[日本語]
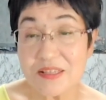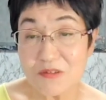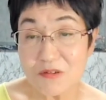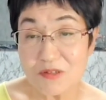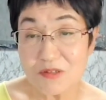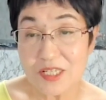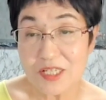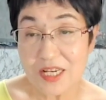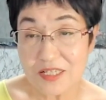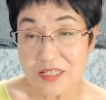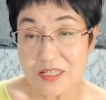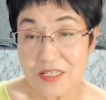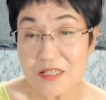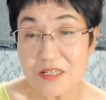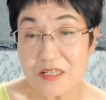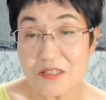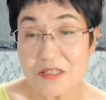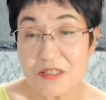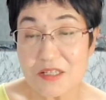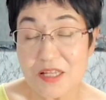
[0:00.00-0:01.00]
の写真
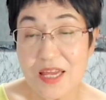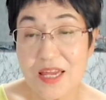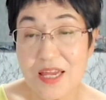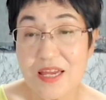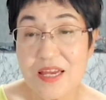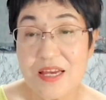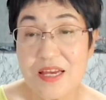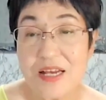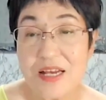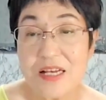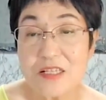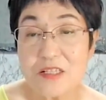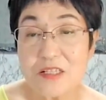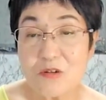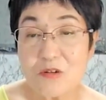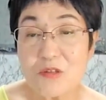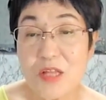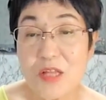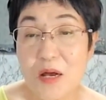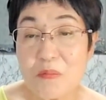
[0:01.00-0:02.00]
ですね。そ
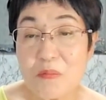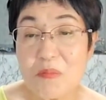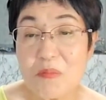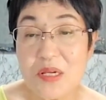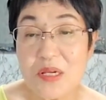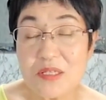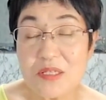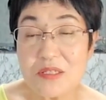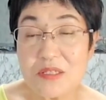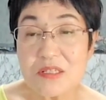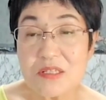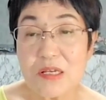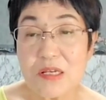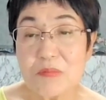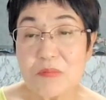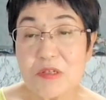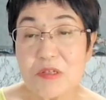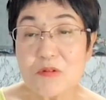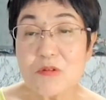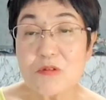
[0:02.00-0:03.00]
の断面図で
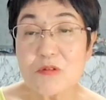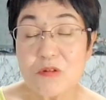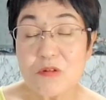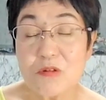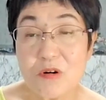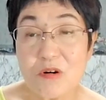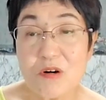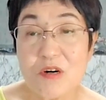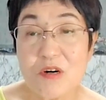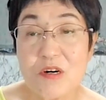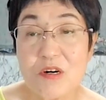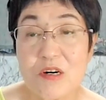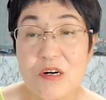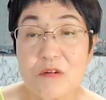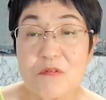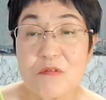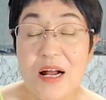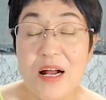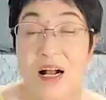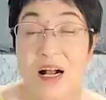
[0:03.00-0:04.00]
見ると
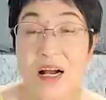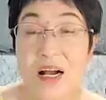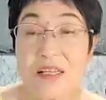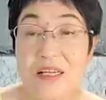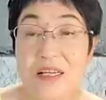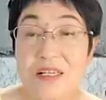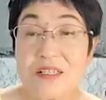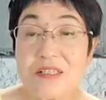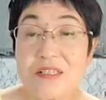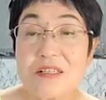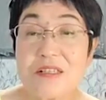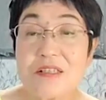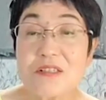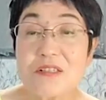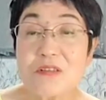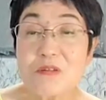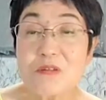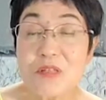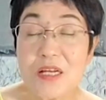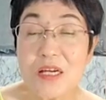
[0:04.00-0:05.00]
分かりやすいで
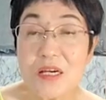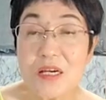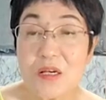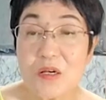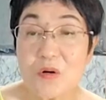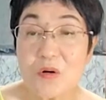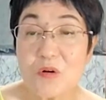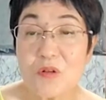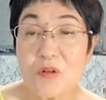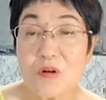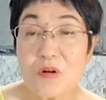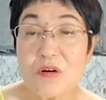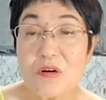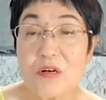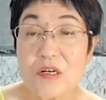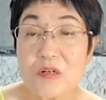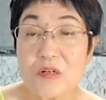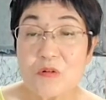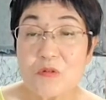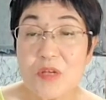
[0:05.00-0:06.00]
すよね。この
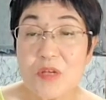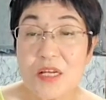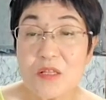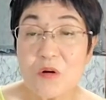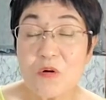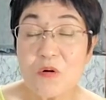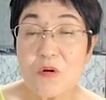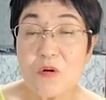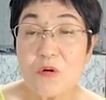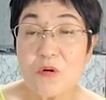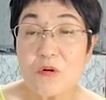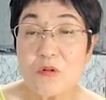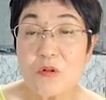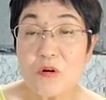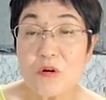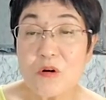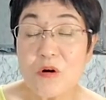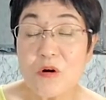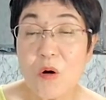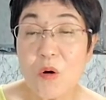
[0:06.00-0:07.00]
上の方
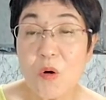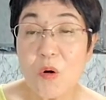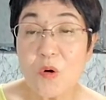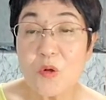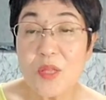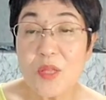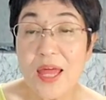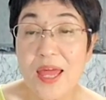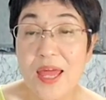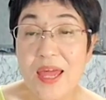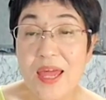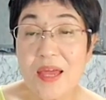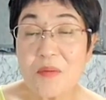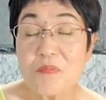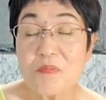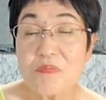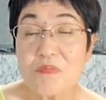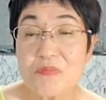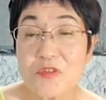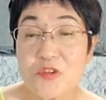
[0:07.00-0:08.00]
の骨、
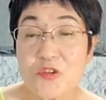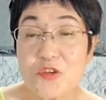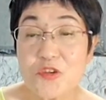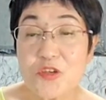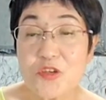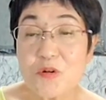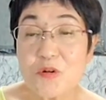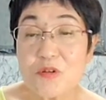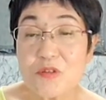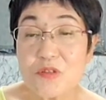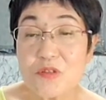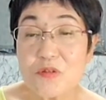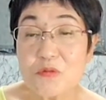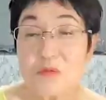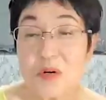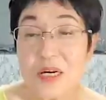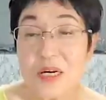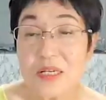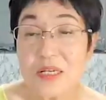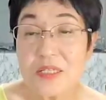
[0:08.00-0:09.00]
椎骨
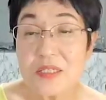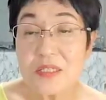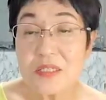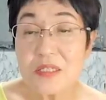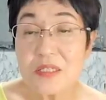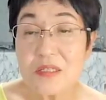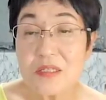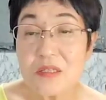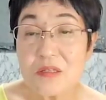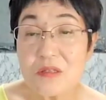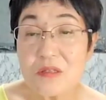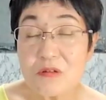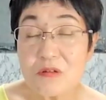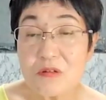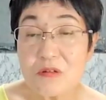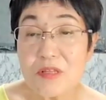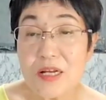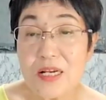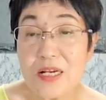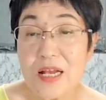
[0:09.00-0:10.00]
はきちっとと
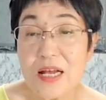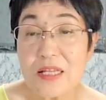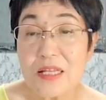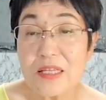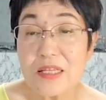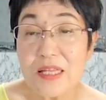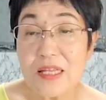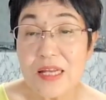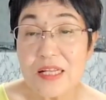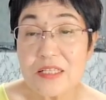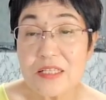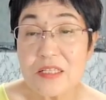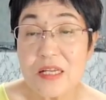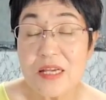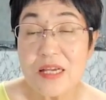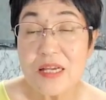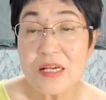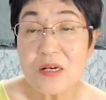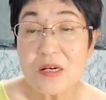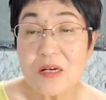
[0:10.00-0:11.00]
並んで、
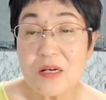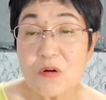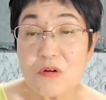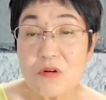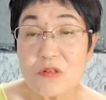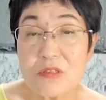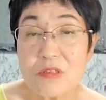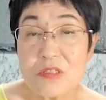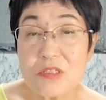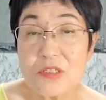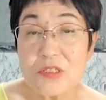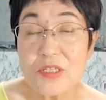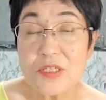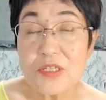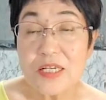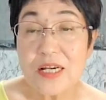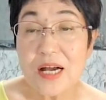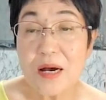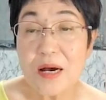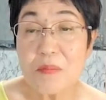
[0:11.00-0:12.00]
この椎
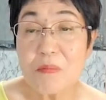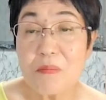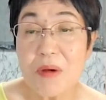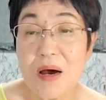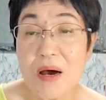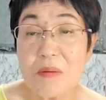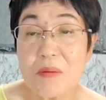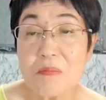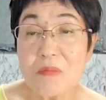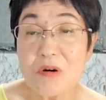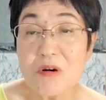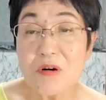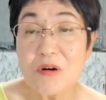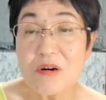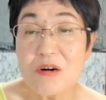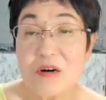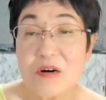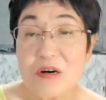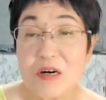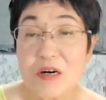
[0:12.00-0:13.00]
間板
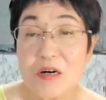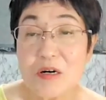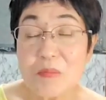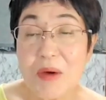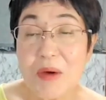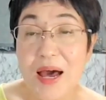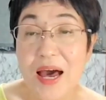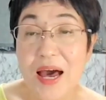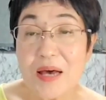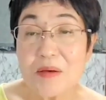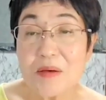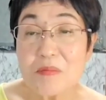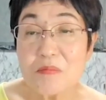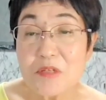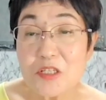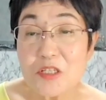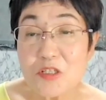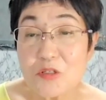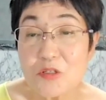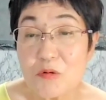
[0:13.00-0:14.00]
も、まあ、
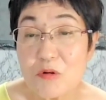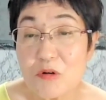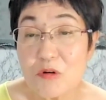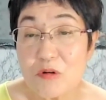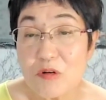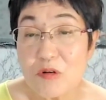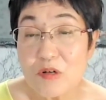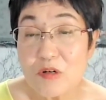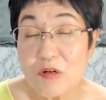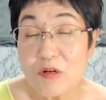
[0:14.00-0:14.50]
水を、